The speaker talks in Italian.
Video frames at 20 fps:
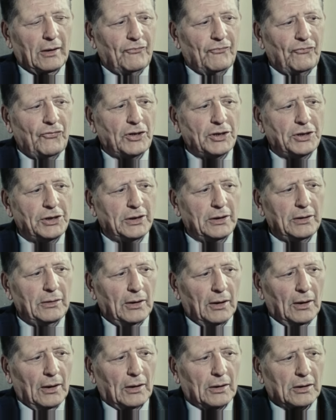che
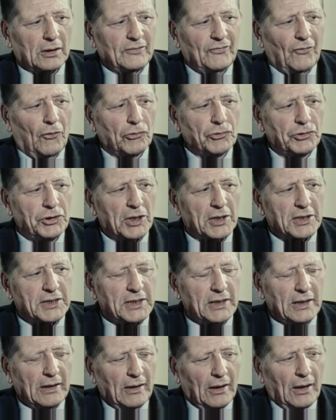vidi
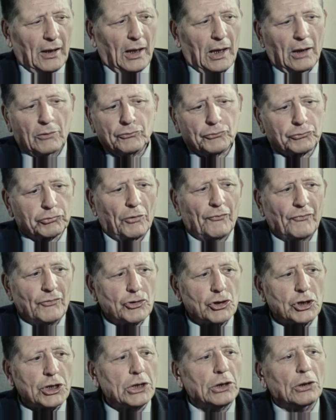rivolgersi a un suo
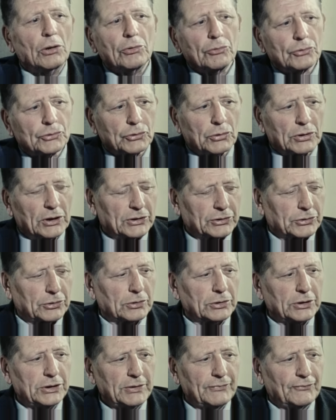vicino, non so
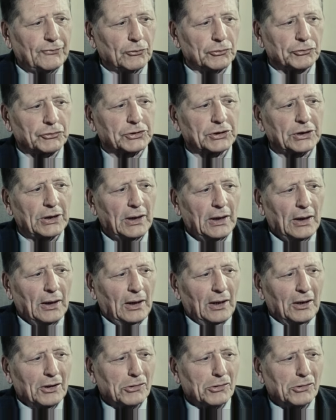adesso chi fosse,